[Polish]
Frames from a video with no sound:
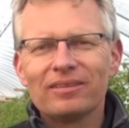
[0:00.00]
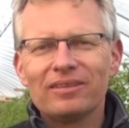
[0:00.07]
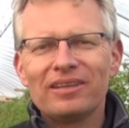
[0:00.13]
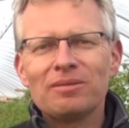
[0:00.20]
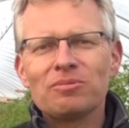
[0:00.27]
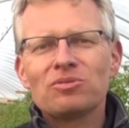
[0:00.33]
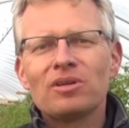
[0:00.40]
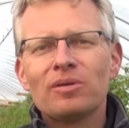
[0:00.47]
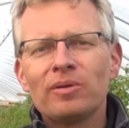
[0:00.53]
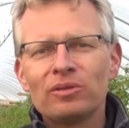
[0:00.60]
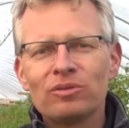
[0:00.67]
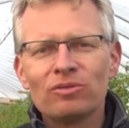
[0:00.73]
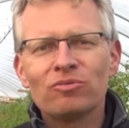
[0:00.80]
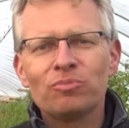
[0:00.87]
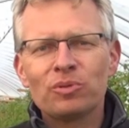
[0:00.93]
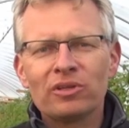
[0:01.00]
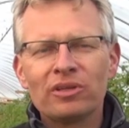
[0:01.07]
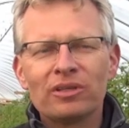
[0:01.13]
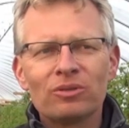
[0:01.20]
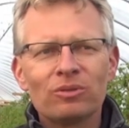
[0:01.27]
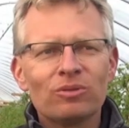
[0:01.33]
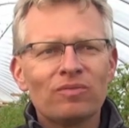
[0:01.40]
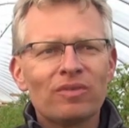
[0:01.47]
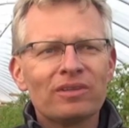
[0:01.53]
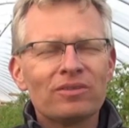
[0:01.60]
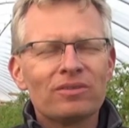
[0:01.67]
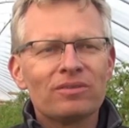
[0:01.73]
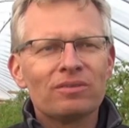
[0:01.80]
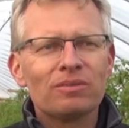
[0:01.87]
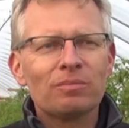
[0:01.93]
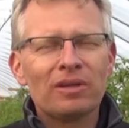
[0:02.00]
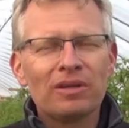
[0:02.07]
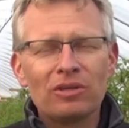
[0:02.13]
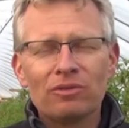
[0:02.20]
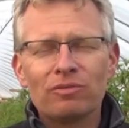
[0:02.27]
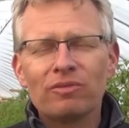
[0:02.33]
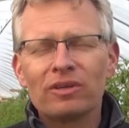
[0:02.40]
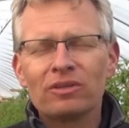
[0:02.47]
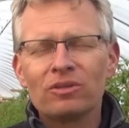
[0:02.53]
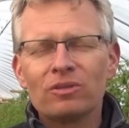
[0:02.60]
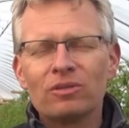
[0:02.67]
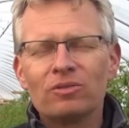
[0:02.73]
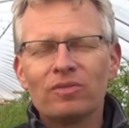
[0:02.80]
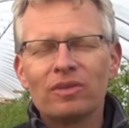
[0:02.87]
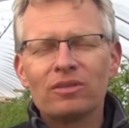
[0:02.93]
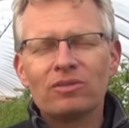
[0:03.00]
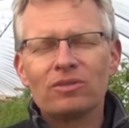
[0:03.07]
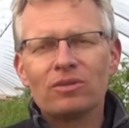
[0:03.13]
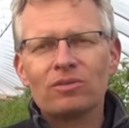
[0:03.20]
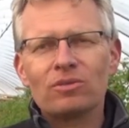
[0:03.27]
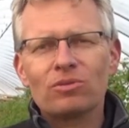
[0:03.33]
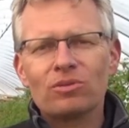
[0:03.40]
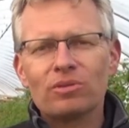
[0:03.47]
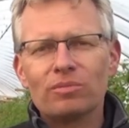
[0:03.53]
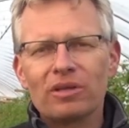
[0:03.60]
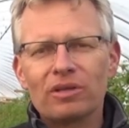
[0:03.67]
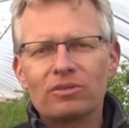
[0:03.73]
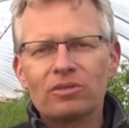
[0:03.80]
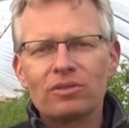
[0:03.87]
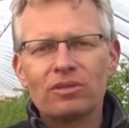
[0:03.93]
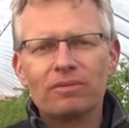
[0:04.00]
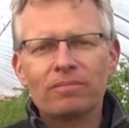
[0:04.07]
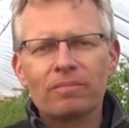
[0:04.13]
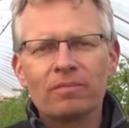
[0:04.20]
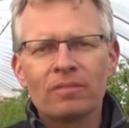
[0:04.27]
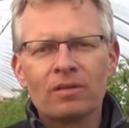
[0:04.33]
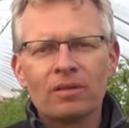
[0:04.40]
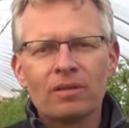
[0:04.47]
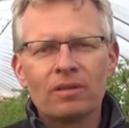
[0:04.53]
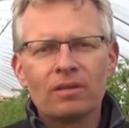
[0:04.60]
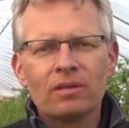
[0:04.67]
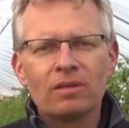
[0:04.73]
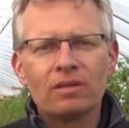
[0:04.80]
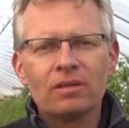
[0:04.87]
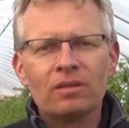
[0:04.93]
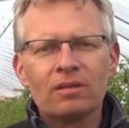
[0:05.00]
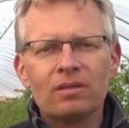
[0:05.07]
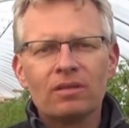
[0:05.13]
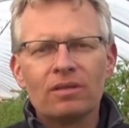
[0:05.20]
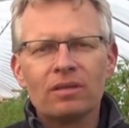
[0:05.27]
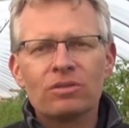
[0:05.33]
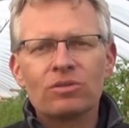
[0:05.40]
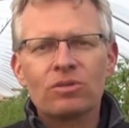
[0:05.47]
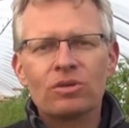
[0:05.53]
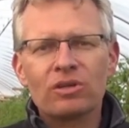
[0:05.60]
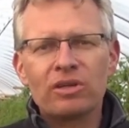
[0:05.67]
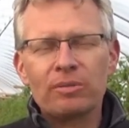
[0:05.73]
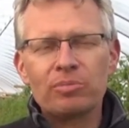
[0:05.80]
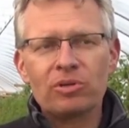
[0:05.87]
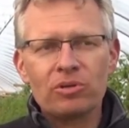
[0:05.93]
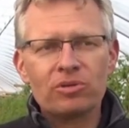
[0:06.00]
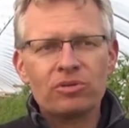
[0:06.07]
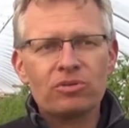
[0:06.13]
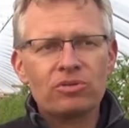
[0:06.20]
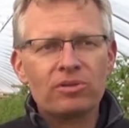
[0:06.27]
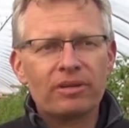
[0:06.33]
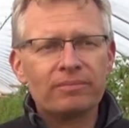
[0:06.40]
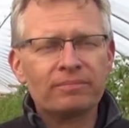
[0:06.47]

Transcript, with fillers: Jednym z elementów projektu 2000, Faktory 2018 y, jest ochrona biologiczna.